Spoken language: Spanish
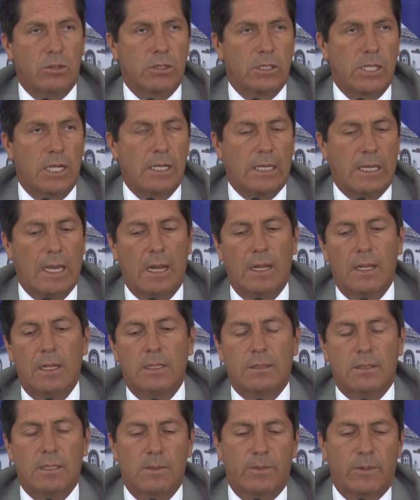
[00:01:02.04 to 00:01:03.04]
los
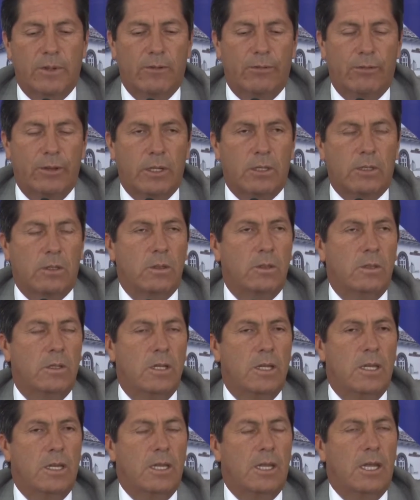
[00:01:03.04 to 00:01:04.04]
alcaldes, el prefecto,
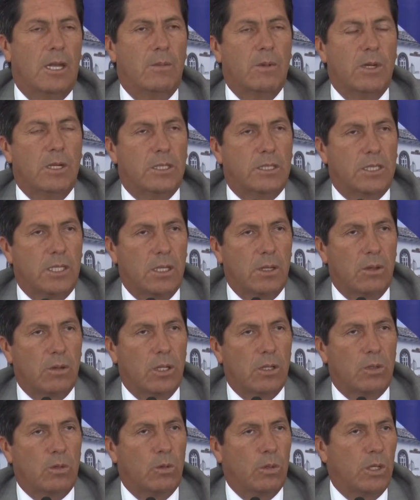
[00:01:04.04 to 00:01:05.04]
el Ministerio
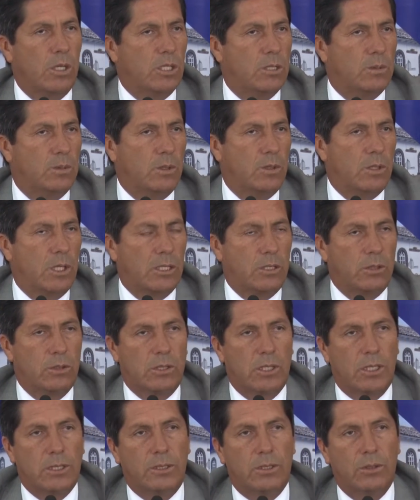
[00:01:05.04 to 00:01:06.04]
de Turismo, la
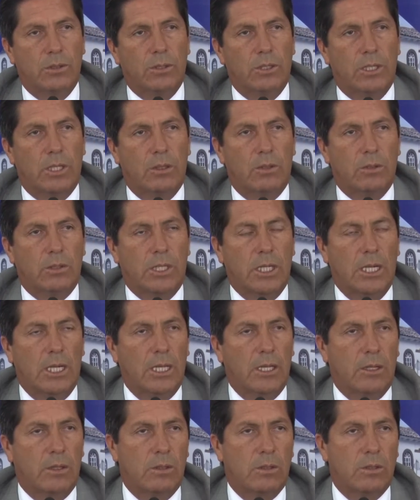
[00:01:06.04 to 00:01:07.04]
Asociación de
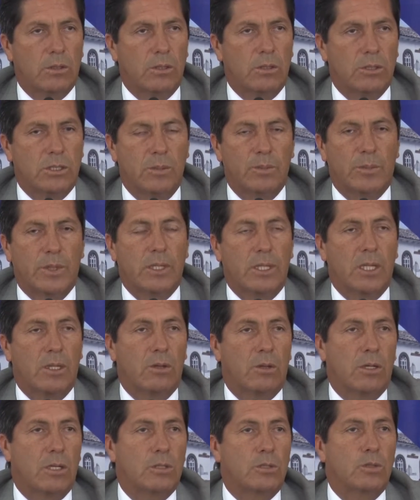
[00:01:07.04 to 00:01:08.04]
Hoteleros, los
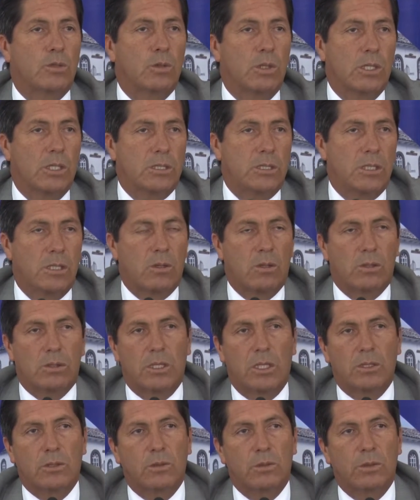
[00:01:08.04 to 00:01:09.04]
emprendedores turísticos,
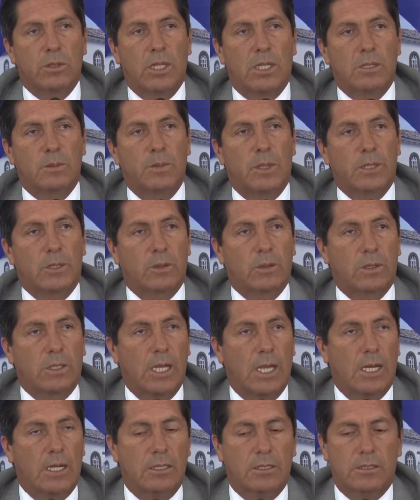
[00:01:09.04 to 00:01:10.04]
las juntas
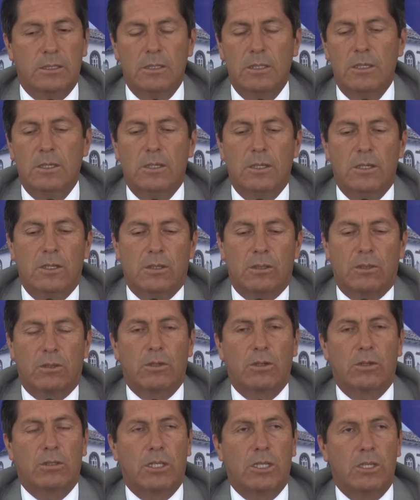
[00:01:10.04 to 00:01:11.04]
parroquiales.
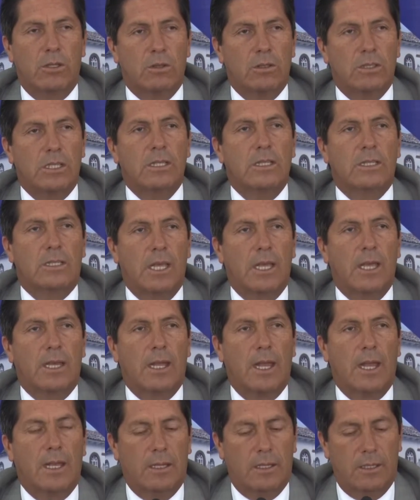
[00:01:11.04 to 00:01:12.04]
Todos ellos
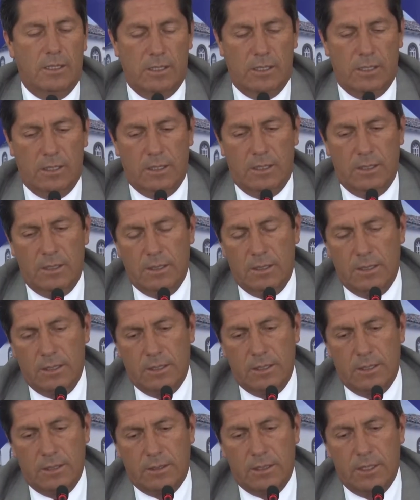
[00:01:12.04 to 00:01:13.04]
integran y
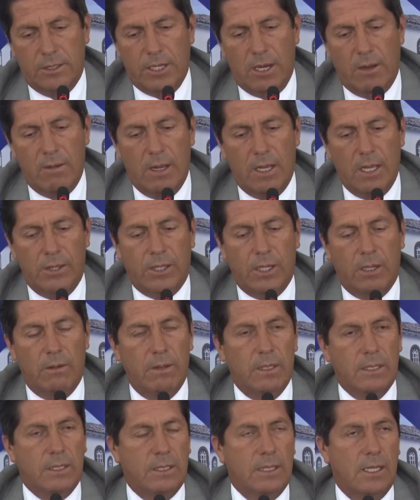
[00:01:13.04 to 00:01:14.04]
eh, se trabaja a
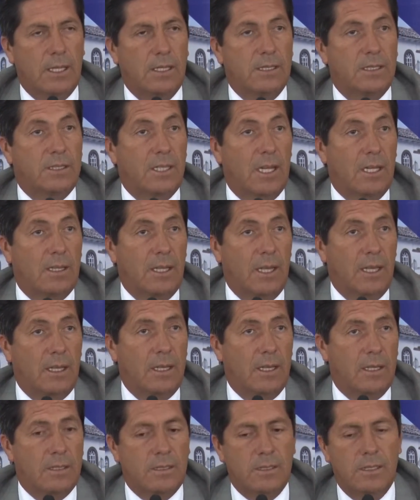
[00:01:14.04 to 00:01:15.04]
través de
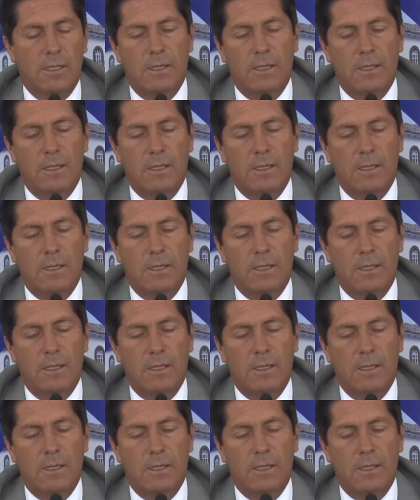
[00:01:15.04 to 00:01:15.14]
estrategias.